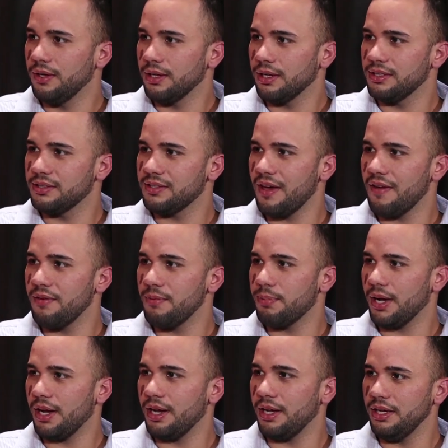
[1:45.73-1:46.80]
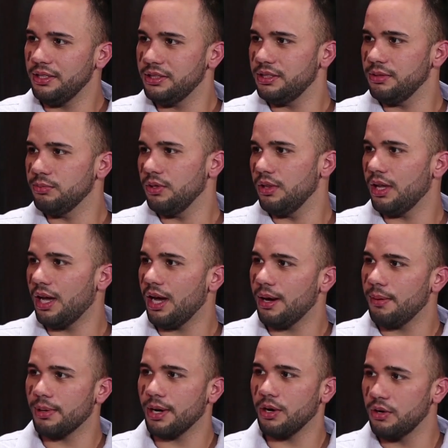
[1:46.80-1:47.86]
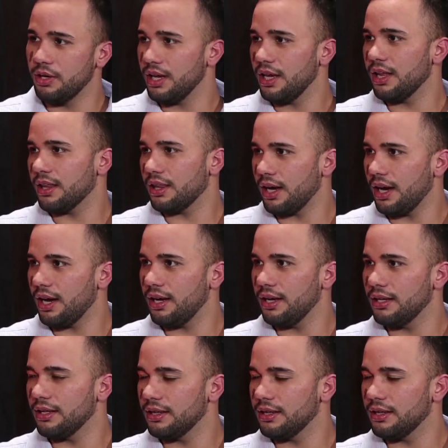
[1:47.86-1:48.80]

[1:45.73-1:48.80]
que serve para estimular, para orientar,